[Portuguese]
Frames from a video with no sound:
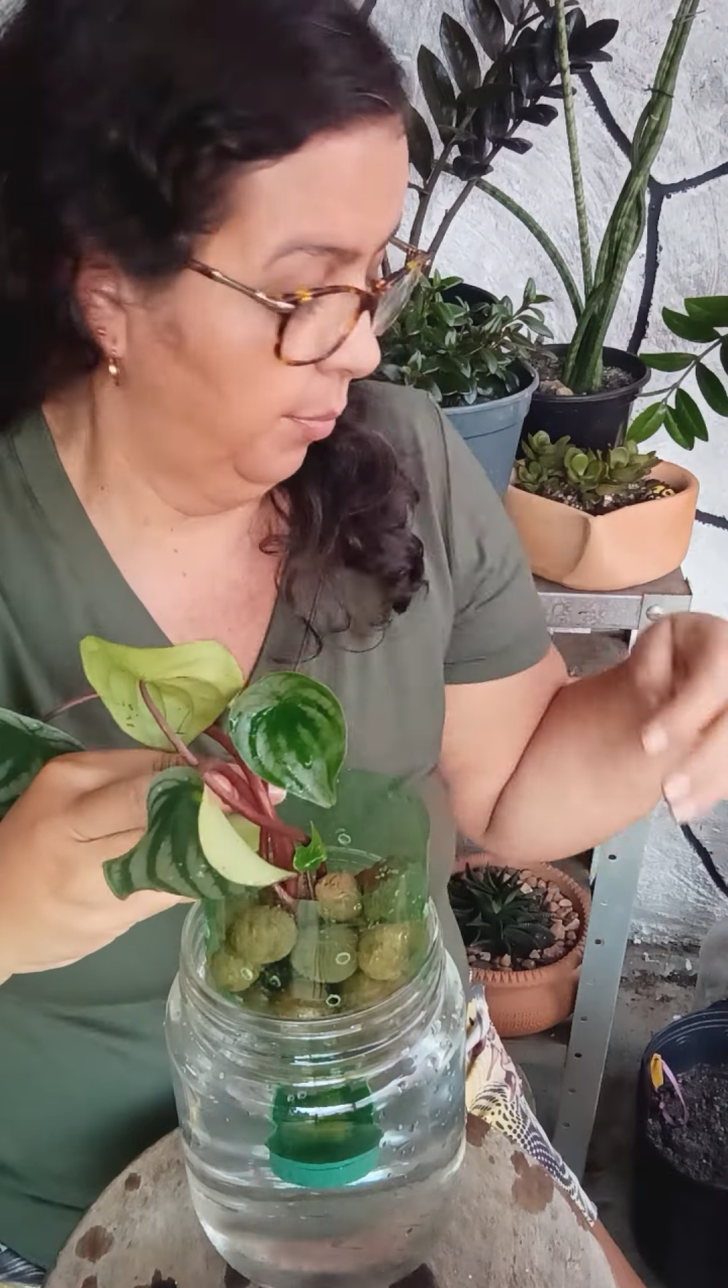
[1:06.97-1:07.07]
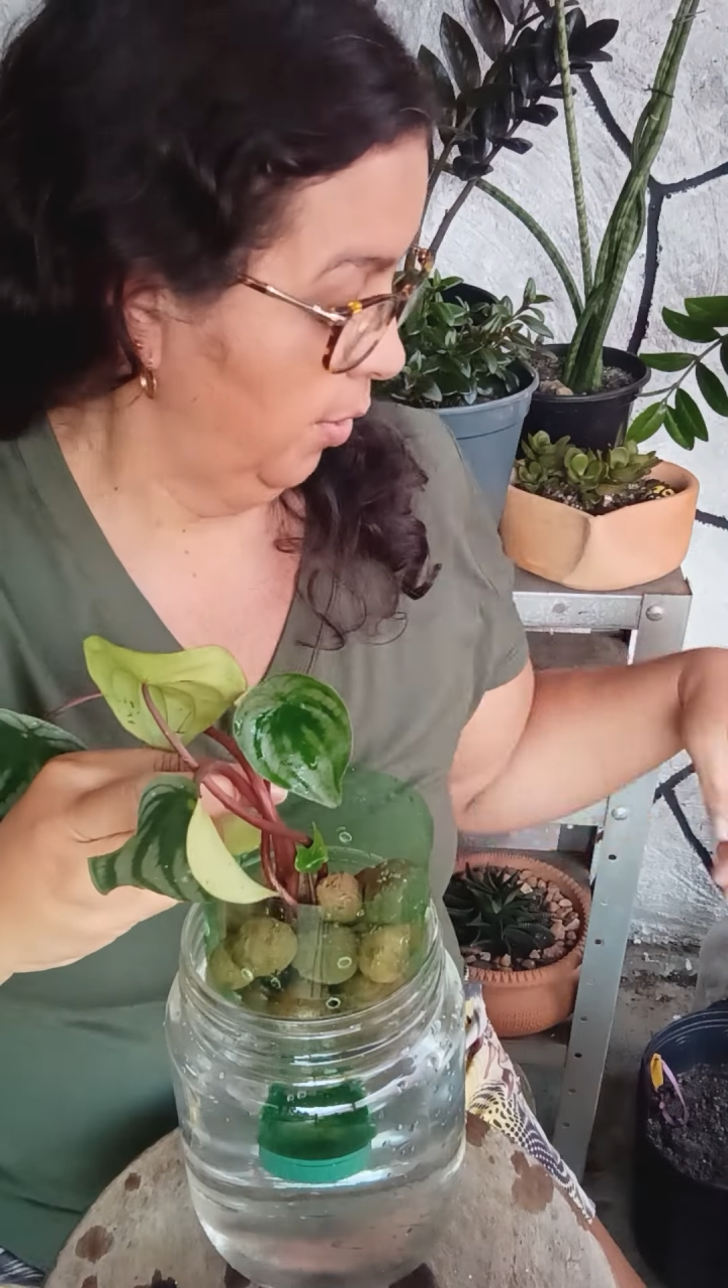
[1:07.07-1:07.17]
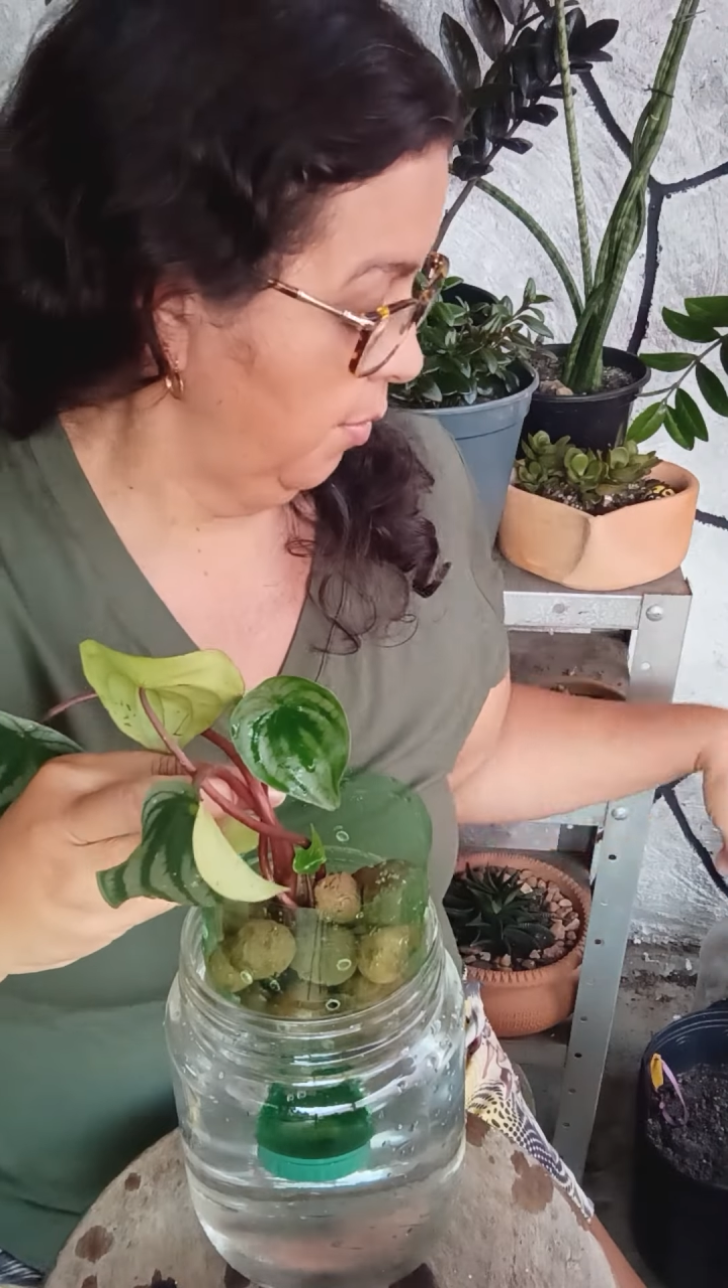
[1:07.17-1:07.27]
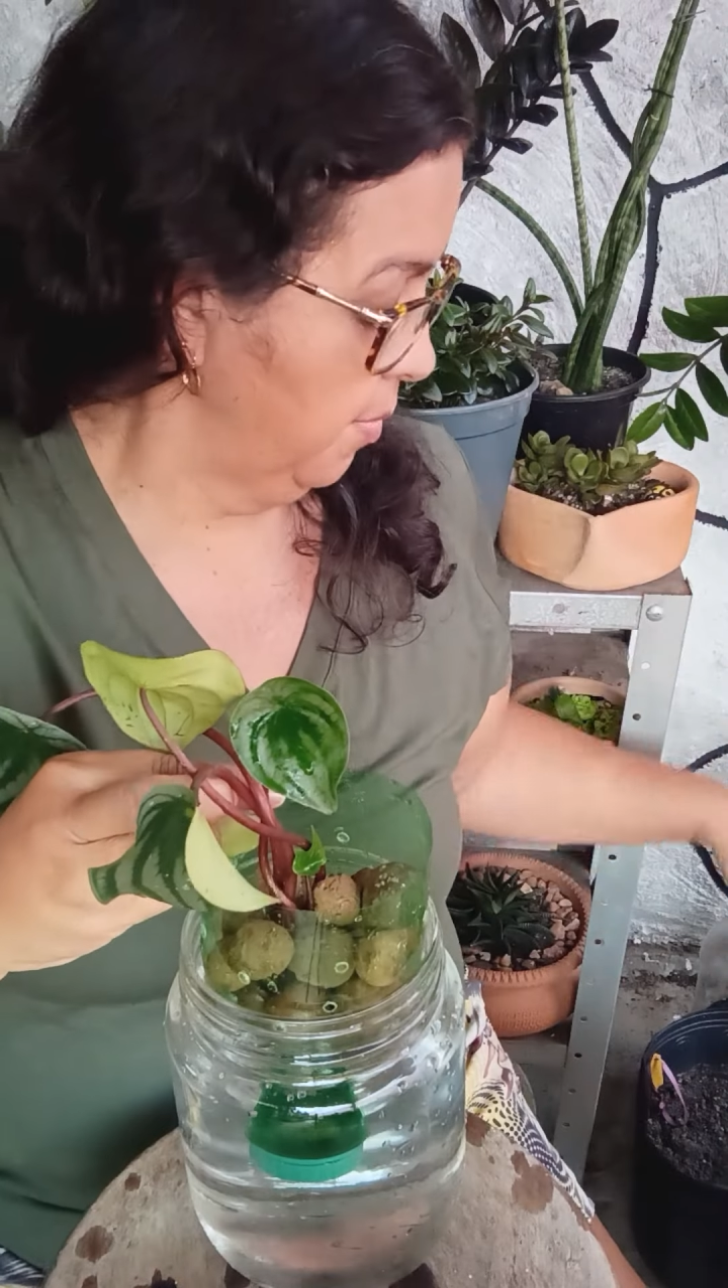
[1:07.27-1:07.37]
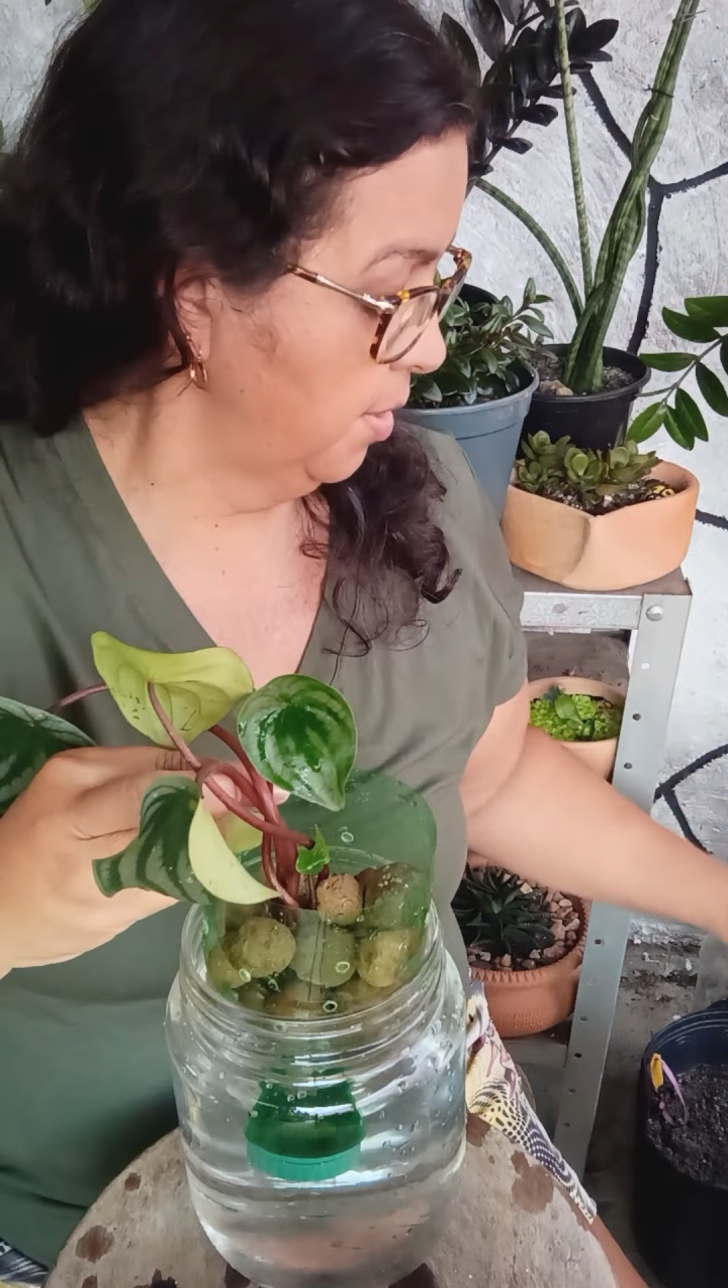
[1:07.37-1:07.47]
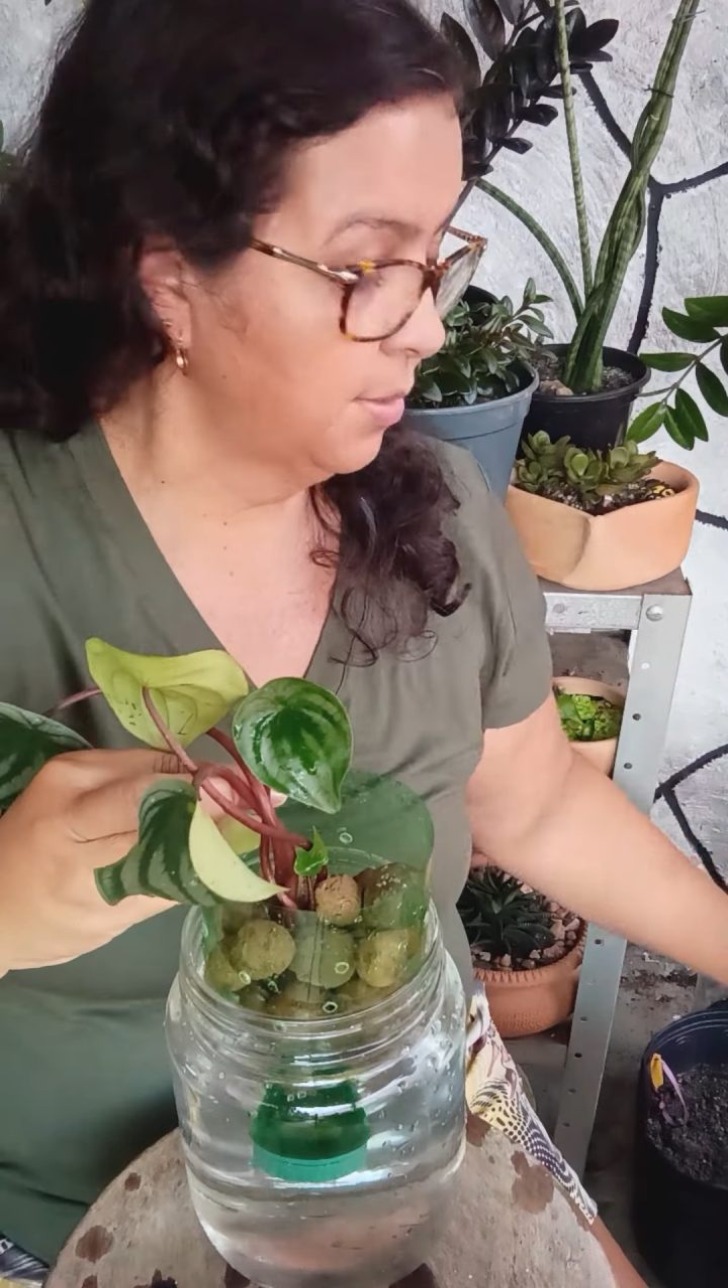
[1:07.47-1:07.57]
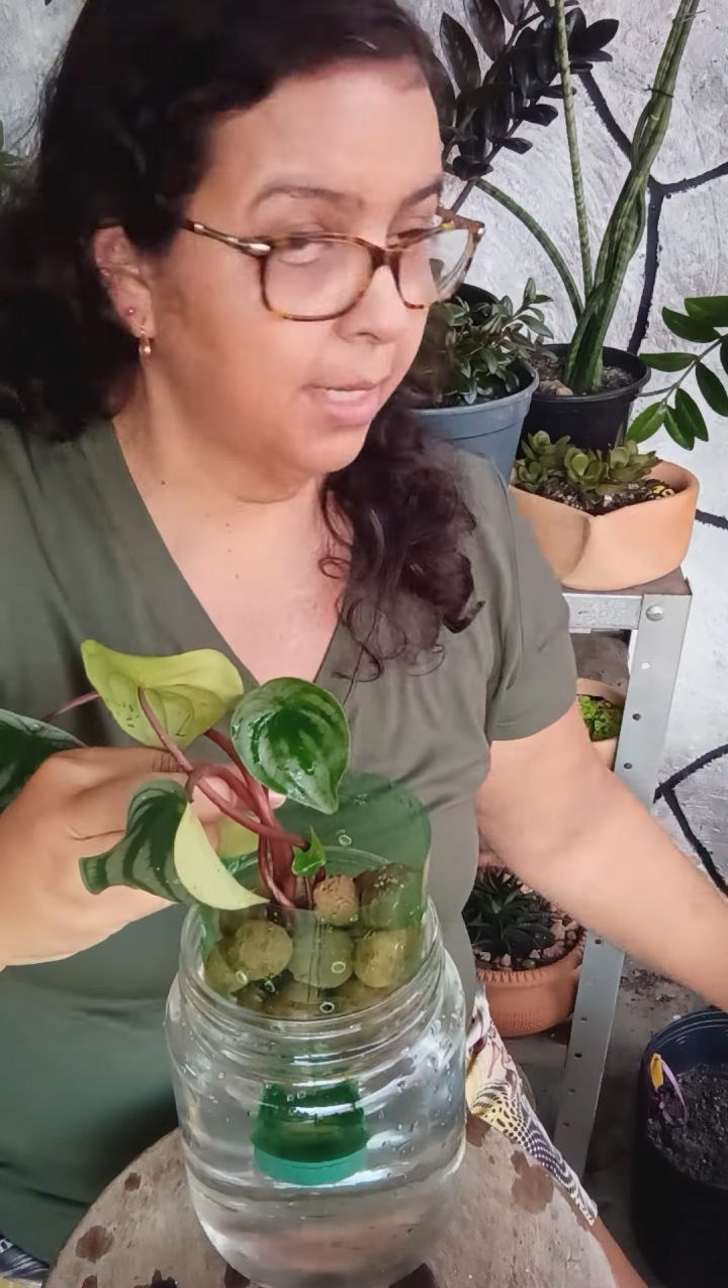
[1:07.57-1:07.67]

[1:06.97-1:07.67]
Pelo menos a